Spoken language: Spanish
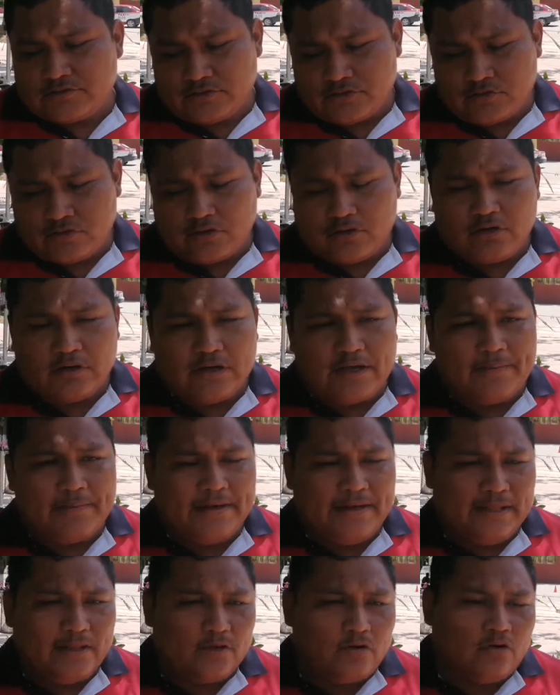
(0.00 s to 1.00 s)
Yo he
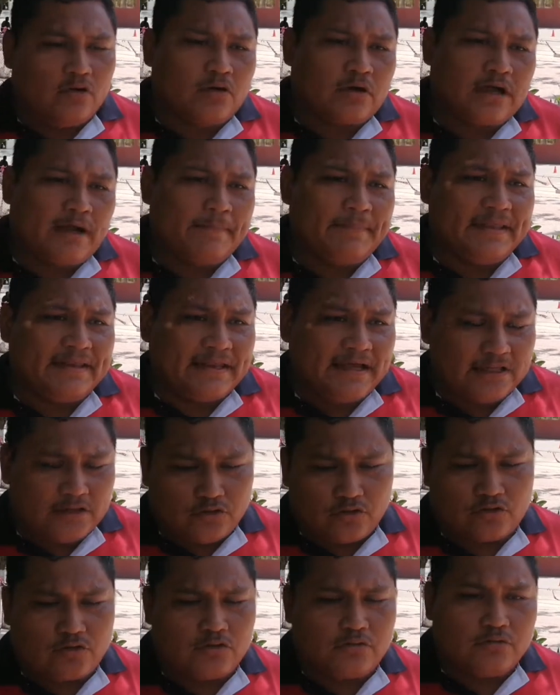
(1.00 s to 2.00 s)
venido
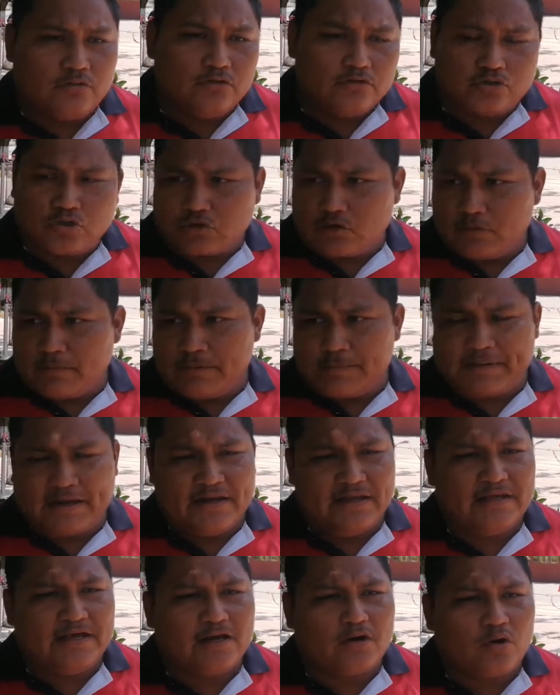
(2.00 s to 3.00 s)
caminando conjunto con mi
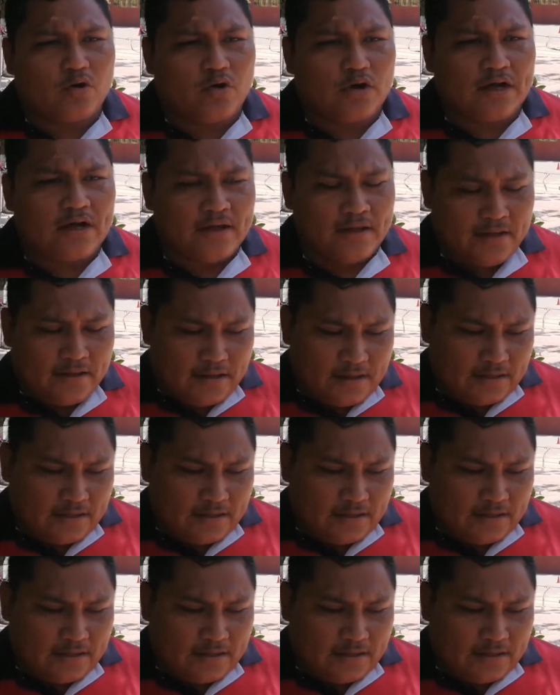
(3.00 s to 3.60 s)
planilla roja